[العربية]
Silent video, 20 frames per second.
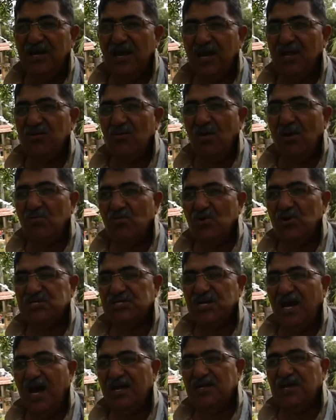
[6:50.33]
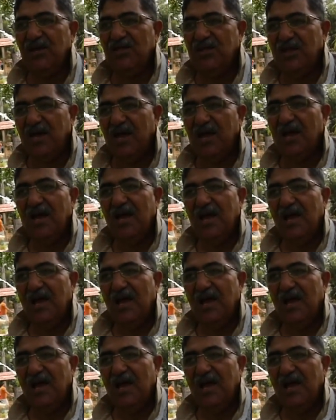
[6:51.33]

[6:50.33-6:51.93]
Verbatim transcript: هذه والموشحات هذه